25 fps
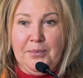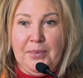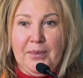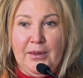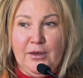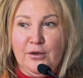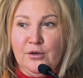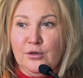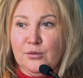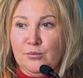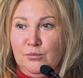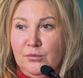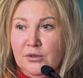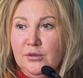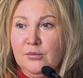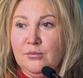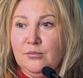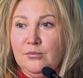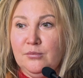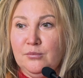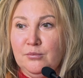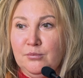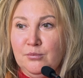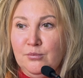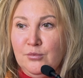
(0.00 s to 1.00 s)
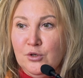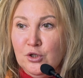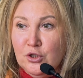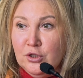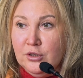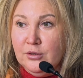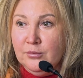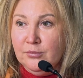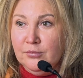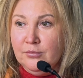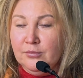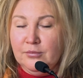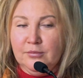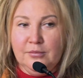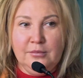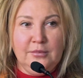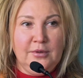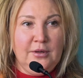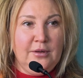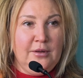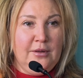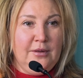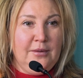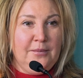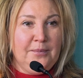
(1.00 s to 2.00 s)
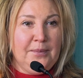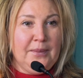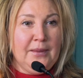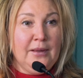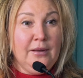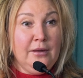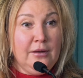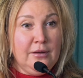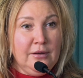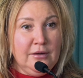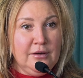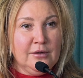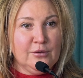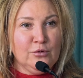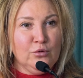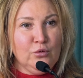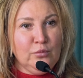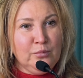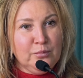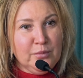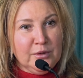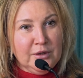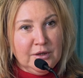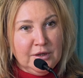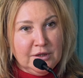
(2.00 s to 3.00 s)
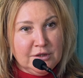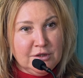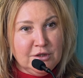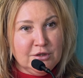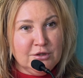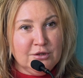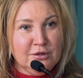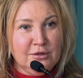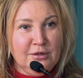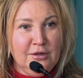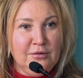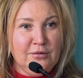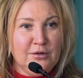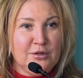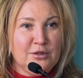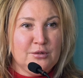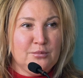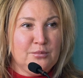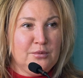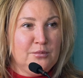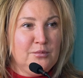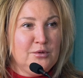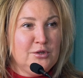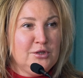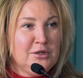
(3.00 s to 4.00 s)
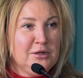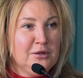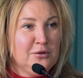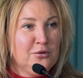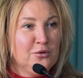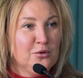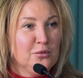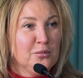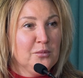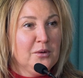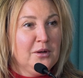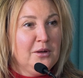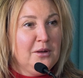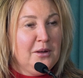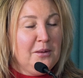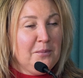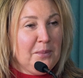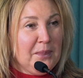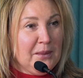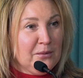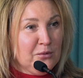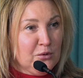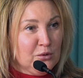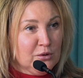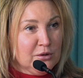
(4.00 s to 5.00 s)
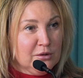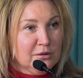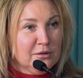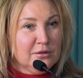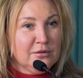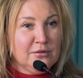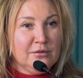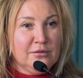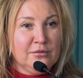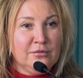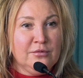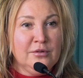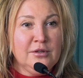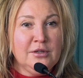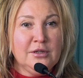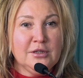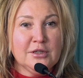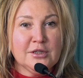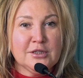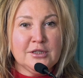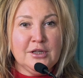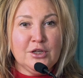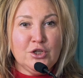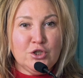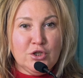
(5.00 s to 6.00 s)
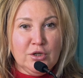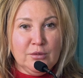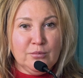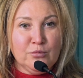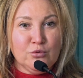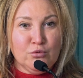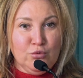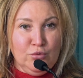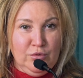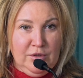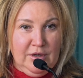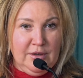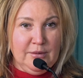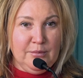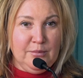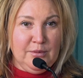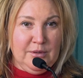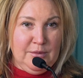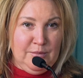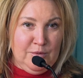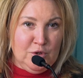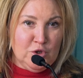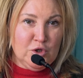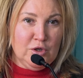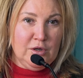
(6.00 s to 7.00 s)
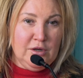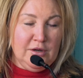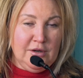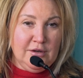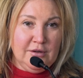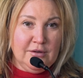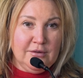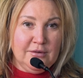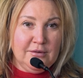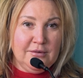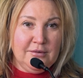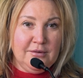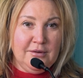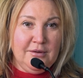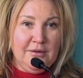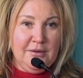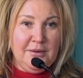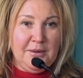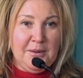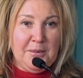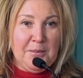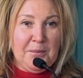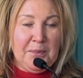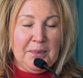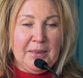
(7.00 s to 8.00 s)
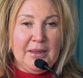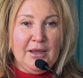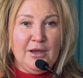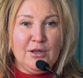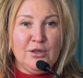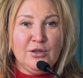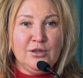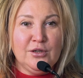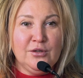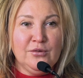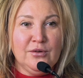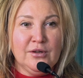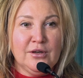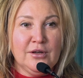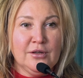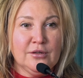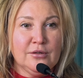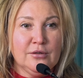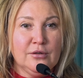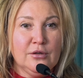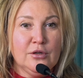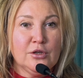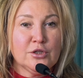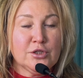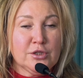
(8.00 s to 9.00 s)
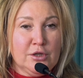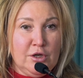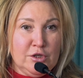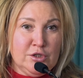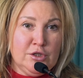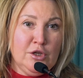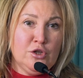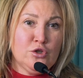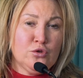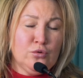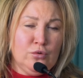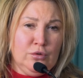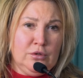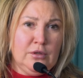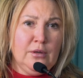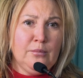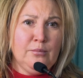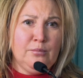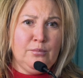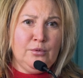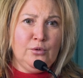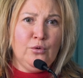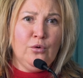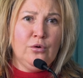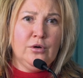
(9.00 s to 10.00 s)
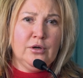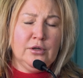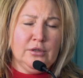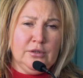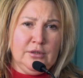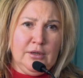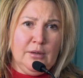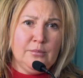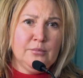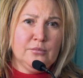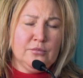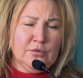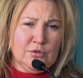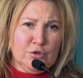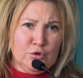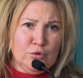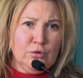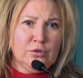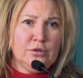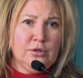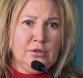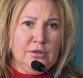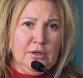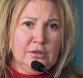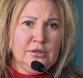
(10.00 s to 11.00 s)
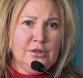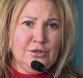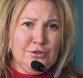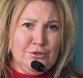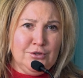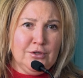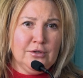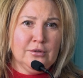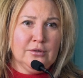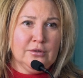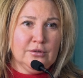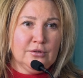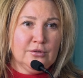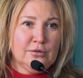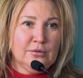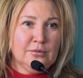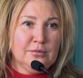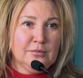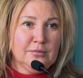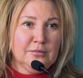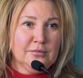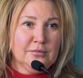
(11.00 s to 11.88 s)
Они говорят, мы бежим. Ага, ну проходите, давайте побеседуем. Вот. Вы зачем сюда прибежали? Они говорят, сказать, что там плохо, там что-то надо делать.